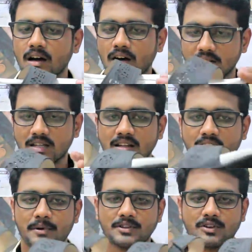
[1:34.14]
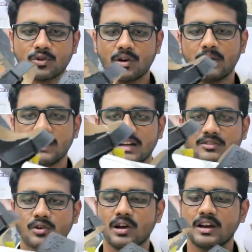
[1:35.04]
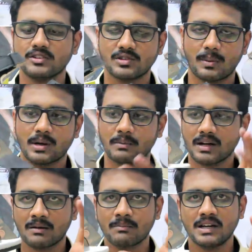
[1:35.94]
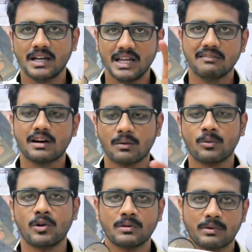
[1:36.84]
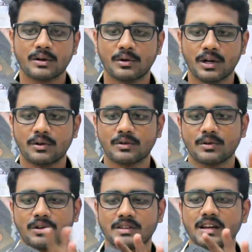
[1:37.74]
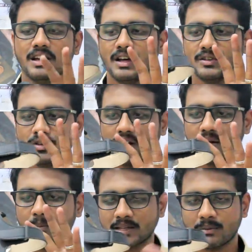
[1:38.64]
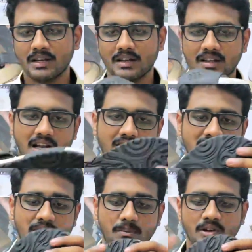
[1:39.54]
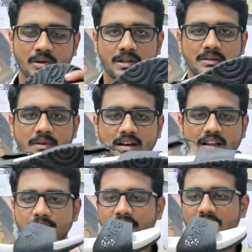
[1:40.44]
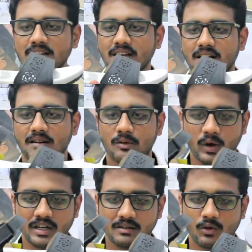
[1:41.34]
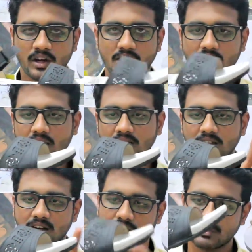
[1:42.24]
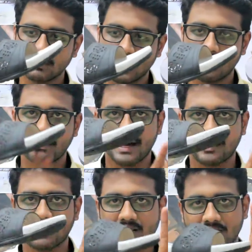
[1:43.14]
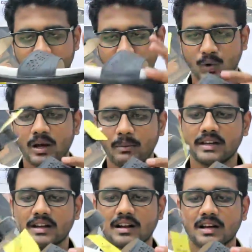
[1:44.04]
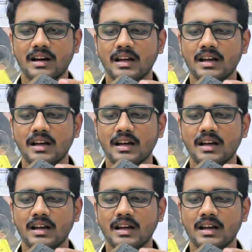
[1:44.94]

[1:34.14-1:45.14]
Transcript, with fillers: தென் அதுக்கப்புறம் இதோட சோல் மெட்டீரியல் சோல் எடுத்துக்கிட்டோம் அப்படின்னா கம்ப்ளீட்டாக ஈவால் மோல்டு பண்ண ஒரே ஒரு சோல் இது ஸோ இல்லை மற்றபடி கீழே வந்து ரப்பர் குரூப் எதுவுமே கிடையாது மேலே தெரியிற ஒயிட் ஒயிட் கலரில் தெரியிறதும் கீழே பிளாக் கலரில் இருக்கிறதும் ஒரே மெட்டீரியல் தான்